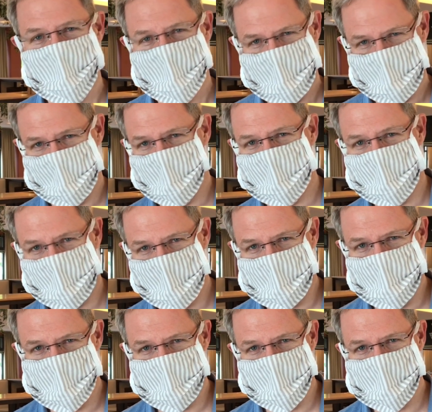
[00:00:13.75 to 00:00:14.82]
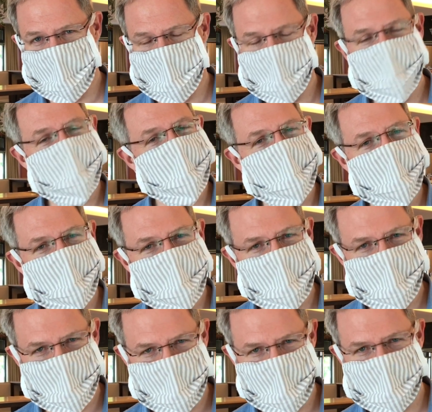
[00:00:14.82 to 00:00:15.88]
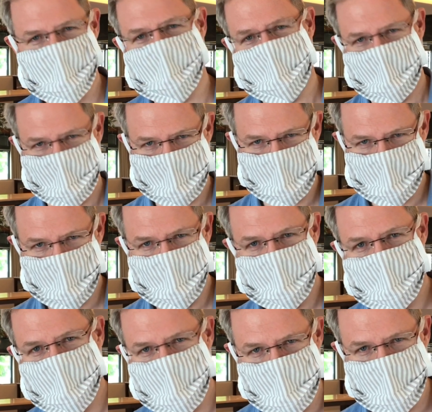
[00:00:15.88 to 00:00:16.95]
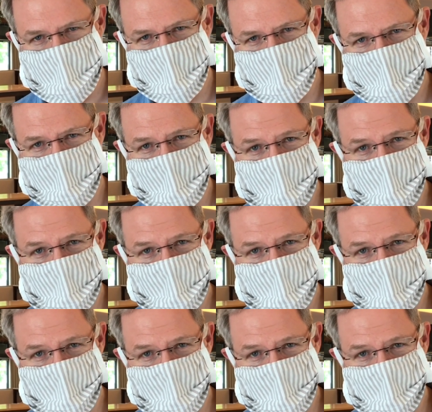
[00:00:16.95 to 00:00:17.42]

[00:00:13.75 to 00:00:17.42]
Aber ich glaube, weil wir jetzt in einem genügenden Abstand da